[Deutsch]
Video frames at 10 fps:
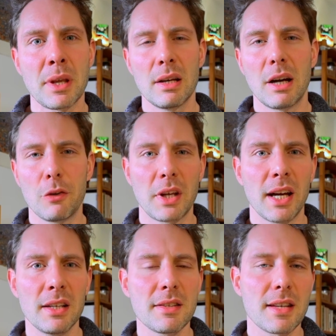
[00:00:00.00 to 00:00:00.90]
Auf der
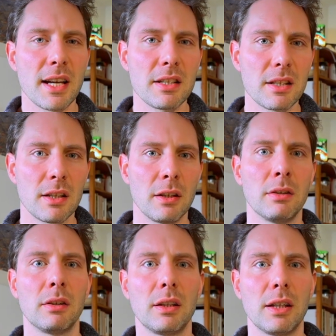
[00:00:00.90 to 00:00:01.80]
einen Seite
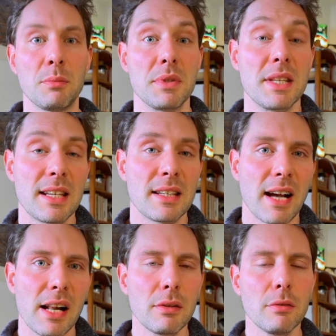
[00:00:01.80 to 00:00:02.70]
ähm, sich
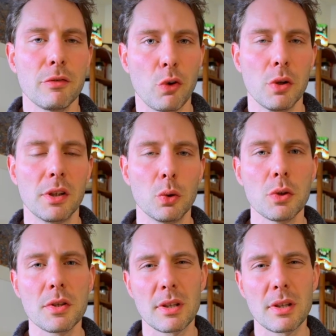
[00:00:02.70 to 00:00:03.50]
enthalten von Genuss,